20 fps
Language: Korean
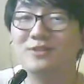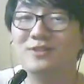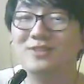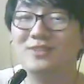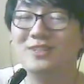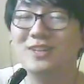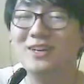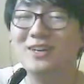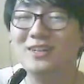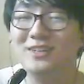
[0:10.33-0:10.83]

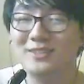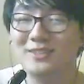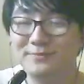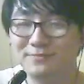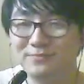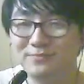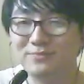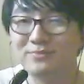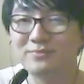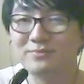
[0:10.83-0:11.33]
그러니까
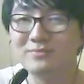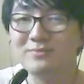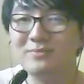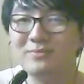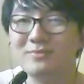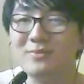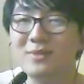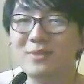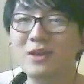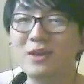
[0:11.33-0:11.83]

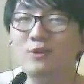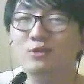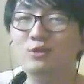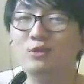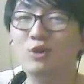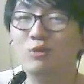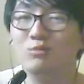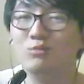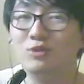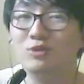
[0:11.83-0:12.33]
어
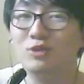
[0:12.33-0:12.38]
너무